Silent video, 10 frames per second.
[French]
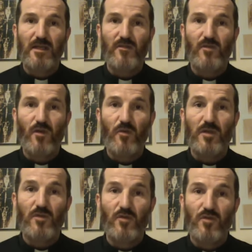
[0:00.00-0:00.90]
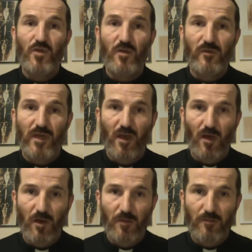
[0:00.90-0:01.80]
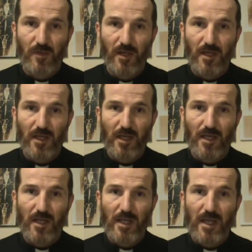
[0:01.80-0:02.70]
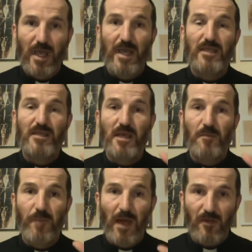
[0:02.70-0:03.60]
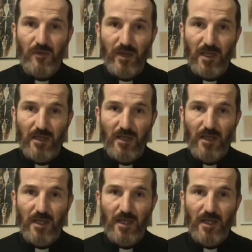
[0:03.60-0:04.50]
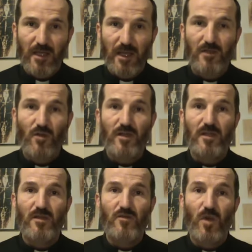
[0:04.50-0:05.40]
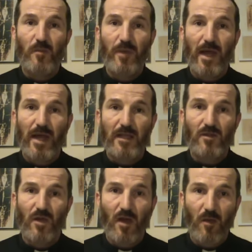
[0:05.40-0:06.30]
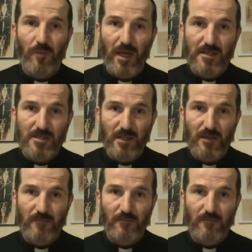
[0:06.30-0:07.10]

est celui de Dieu fait homme, et qui est parfait, et donc qui ne doit pas être remplacé.